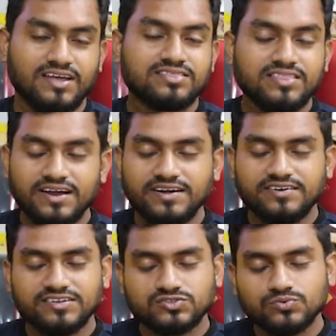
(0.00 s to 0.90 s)
इतना
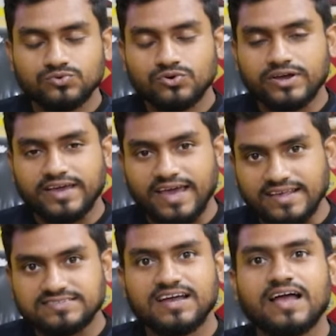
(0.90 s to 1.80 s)
इंटरेस्ट उनको
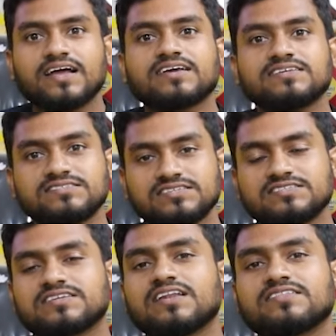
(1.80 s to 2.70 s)
कैसे आया किस
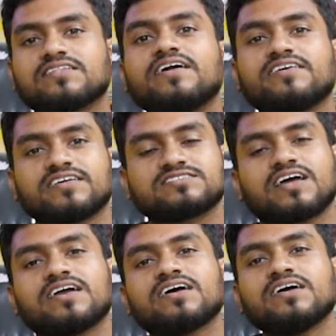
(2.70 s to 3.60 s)
चीज़ के लिए इतना इंटरेस्ट
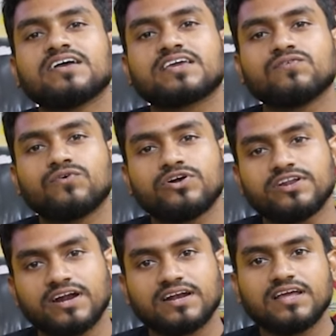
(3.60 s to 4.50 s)
आया कि वो
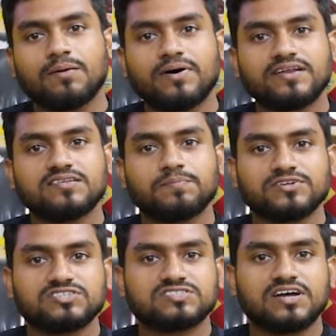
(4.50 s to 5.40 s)
डायरेक्टली हमारे से
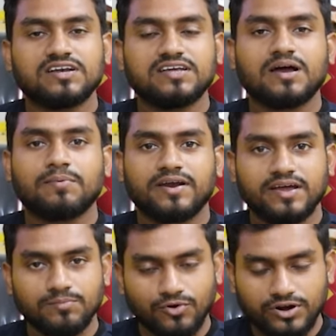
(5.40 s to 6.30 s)
परचेज़ कर लिए हमारा
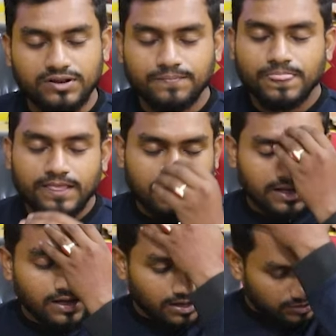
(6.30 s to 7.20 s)
एक मॉडल
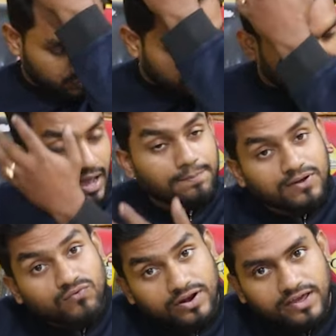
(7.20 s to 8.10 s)
जो कि
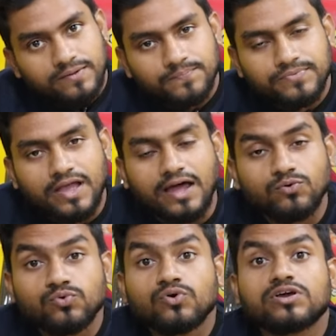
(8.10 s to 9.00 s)
हाइपर वन है
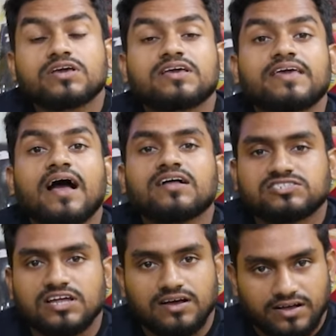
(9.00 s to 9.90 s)
एंड उनको क्या
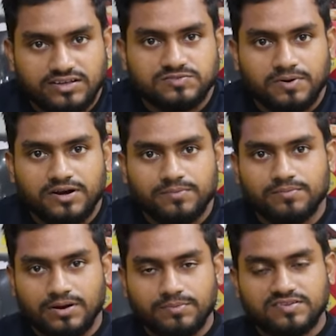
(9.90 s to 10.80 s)
अच्छा लगा इस बार
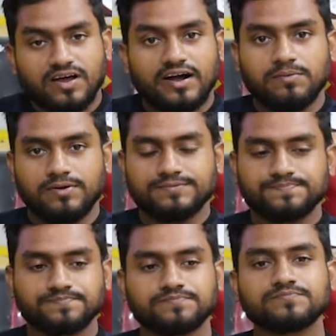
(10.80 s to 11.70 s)
मतलब इस गाड़ी में
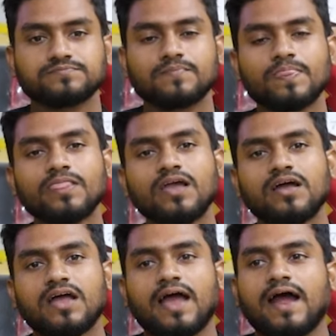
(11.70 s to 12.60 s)

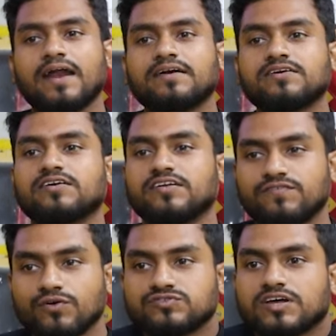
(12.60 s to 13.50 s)
एंड
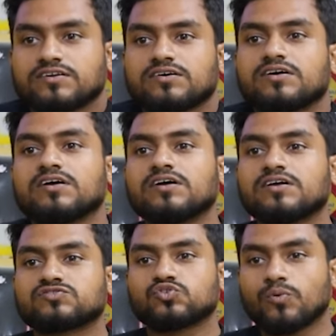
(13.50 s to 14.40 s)
रिव्यूज़ आर
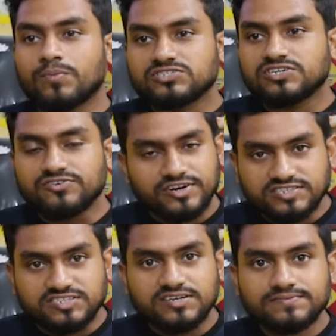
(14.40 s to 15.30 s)
सो मच
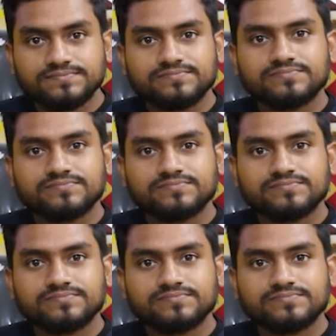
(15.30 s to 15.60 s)
इंटरेस्टिंग